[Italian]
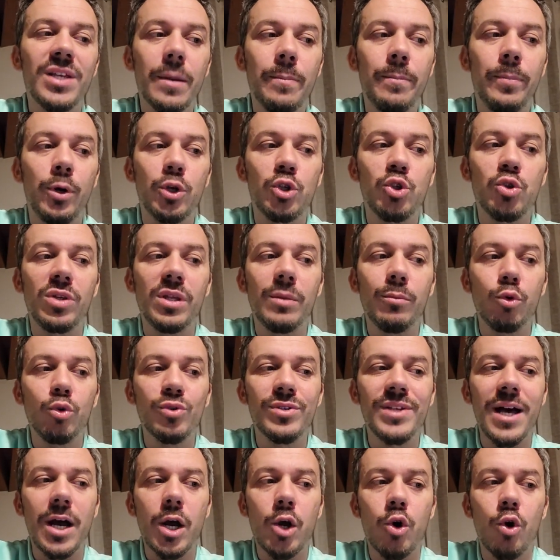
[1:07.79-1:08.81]
al posto di
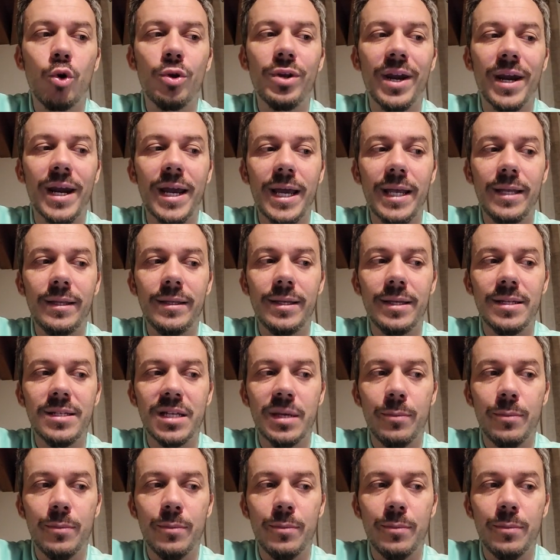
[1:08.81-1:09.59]
Musa con Reinders,